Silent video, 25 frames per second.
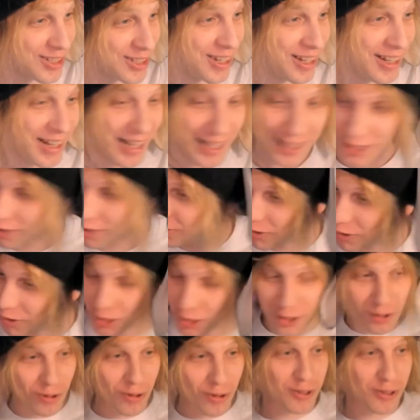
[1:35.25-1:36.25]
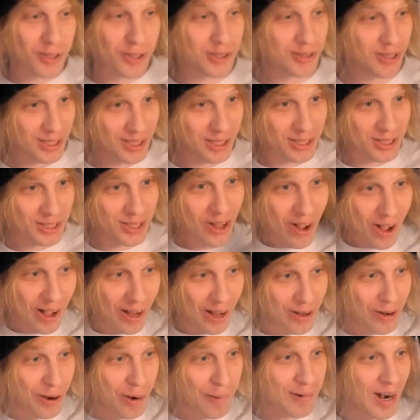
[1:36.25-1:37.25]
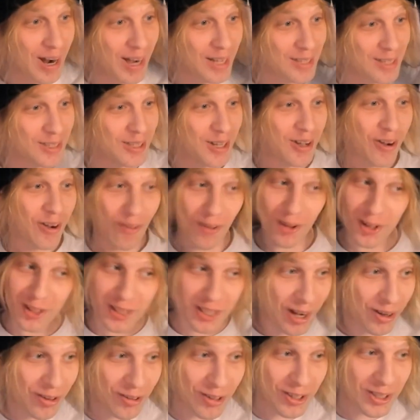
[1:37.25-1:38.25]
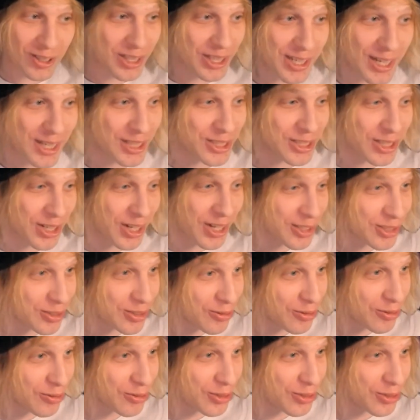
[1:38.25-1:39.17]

Такой другу звонит, алё, брат, он какую-то неинтересную хуйню